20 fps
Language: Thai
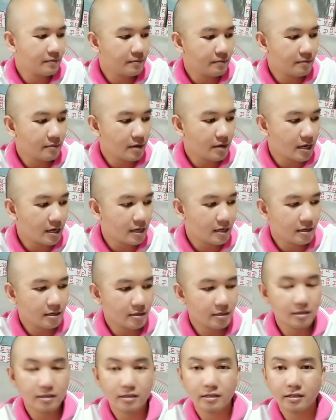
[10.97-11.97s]
มา
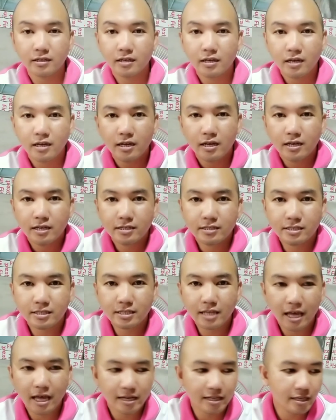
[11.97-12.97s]
สา
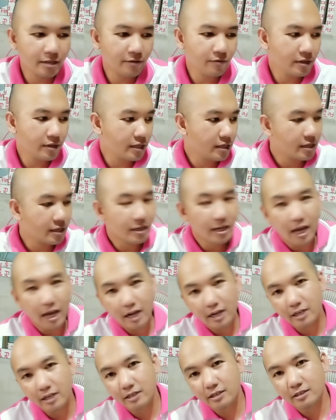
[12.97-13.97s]
ธิตวิธีการ
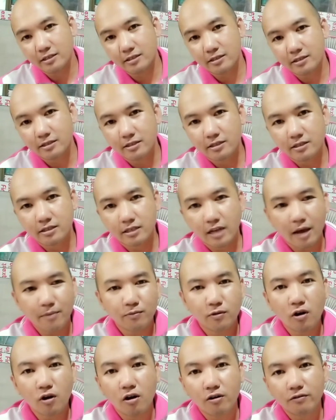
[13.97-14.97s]
ทำก
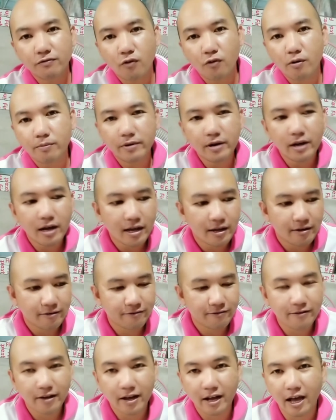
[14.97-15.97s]
ล่องโฟมเพื่อ
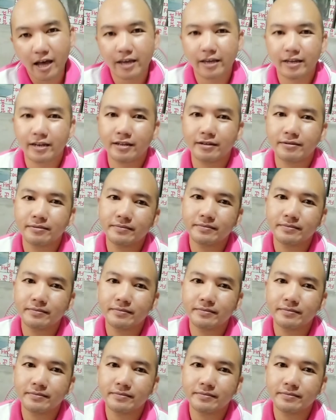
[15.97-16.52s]
ฟักไข่นะครับ